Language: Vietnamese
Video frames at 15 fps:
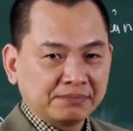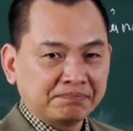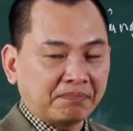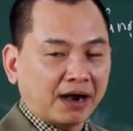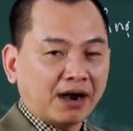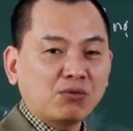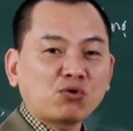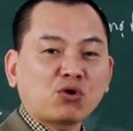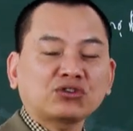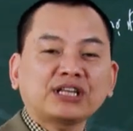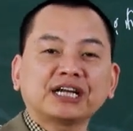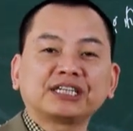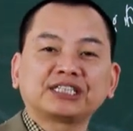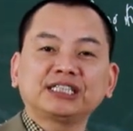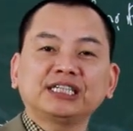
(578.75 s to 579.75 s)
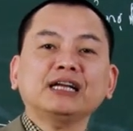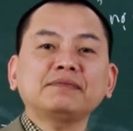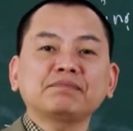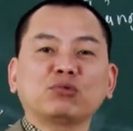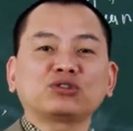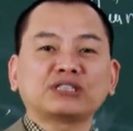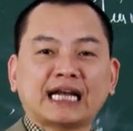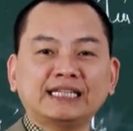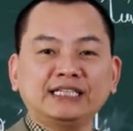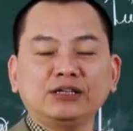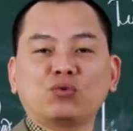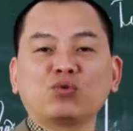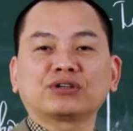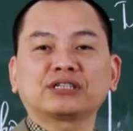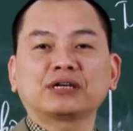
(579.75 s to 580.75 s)
mà không có thật chất một giá trị
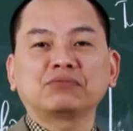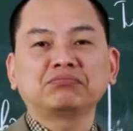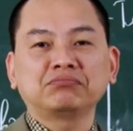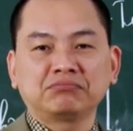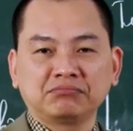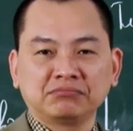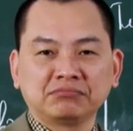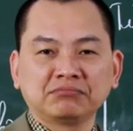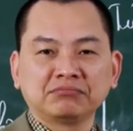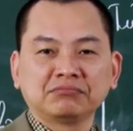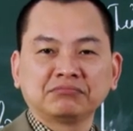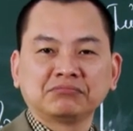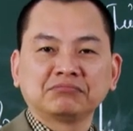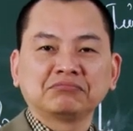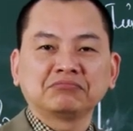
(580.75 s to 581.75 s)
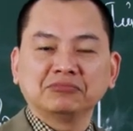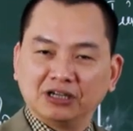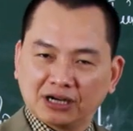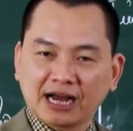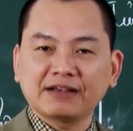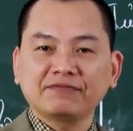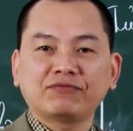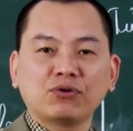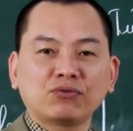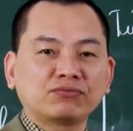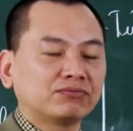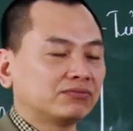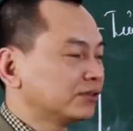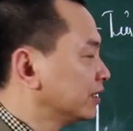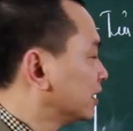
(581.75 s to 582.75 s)
cuộc sống được hạnh phúc